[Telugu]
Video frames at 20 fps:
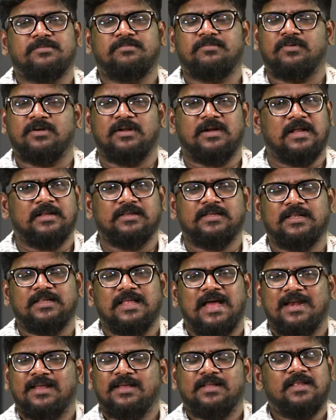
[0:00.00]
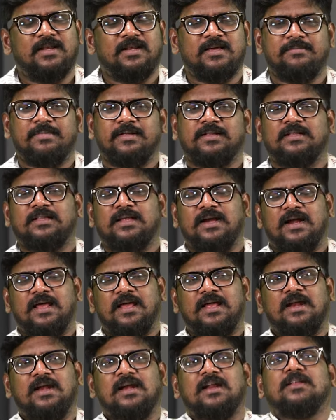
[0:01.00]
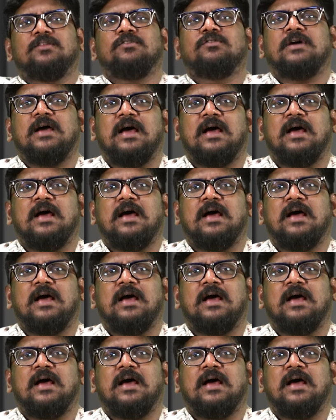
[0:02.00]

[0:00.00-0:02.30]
చెప్పుకున్నారు అంతే దానికి దీనికి పెద్ద తేడా ఏం లేదు